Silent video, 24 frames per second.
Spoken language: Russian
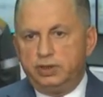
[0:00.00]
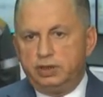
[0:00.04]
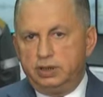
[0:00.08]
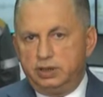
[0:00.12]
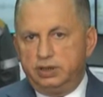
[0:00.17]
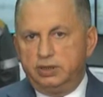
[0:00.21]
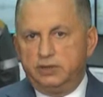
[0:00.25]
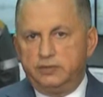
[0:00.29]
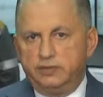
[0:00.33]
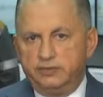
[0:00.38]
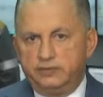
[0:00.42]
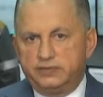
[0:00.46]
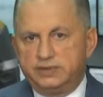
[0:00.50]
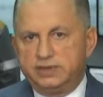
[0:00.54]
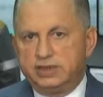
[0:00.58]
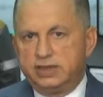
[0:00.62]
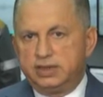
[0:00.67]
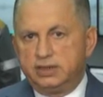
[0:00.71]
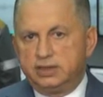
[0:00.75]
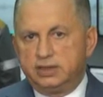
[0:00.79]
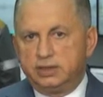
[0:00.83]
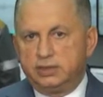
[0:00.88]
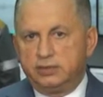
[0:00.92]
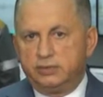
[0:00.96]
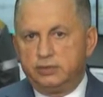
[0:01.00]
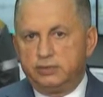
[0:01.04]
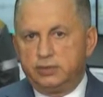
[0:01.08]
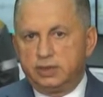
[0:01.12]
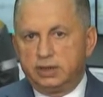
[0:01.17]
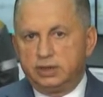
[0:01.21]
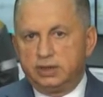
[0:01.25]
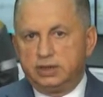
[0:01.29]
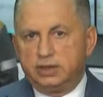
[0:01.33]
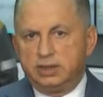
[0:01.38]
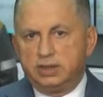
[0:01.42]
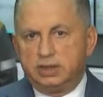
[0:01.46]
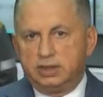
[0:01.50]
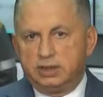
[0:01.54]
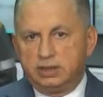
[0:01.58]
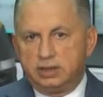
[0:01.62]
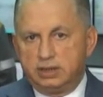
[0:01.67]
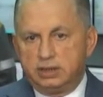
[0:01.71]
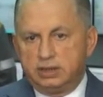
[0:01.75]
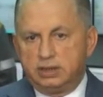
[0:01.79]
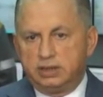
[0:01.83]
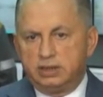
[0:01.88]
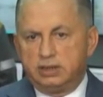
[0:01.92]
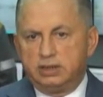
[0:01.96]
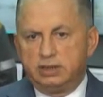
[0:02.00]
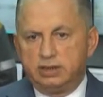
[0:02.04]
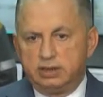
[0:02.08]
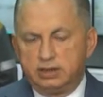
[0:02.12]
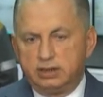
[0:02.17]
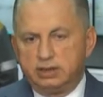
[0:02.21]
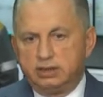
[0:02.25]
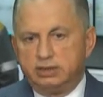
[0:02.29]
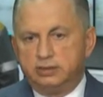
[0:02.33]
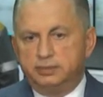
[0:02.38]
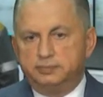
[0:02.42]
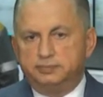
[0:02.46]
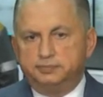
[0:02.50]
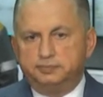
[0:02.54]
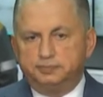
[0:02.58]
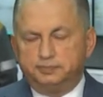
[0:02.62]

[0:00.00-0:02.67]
э, в центре города, э,